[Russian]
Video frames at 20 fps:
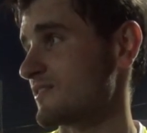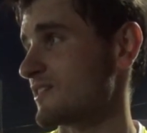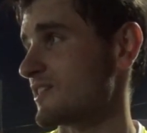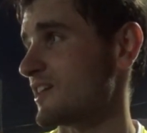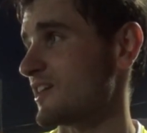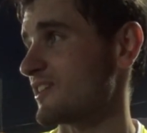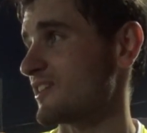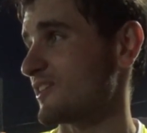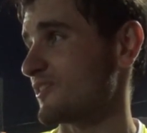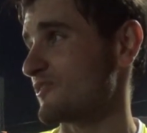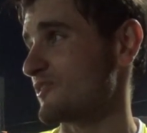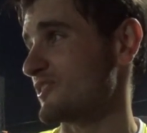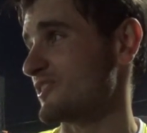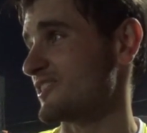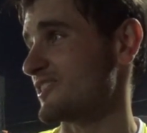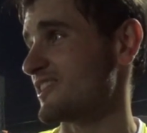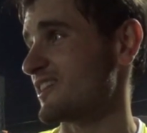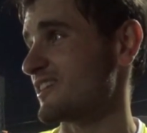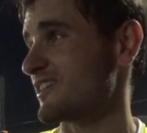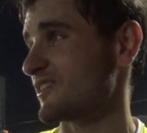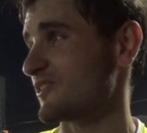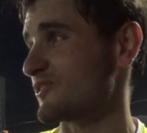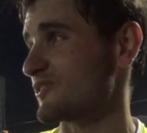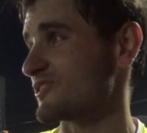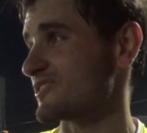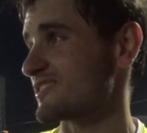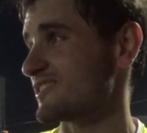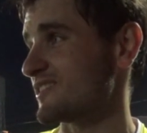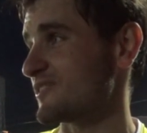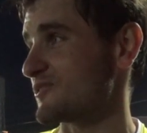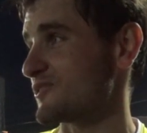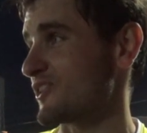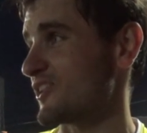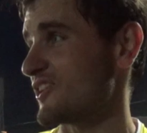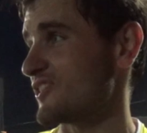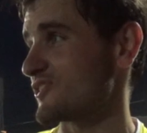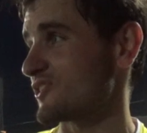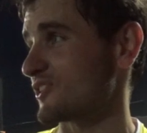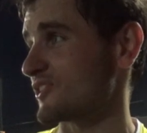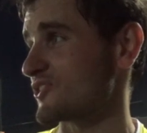Кадровый, не кадровый, не знаю.
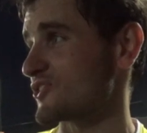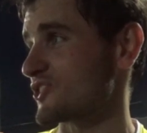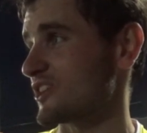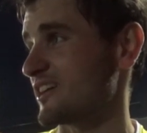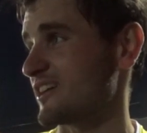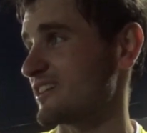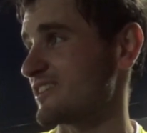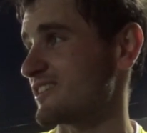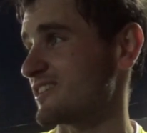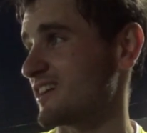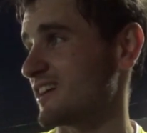Тренер решает.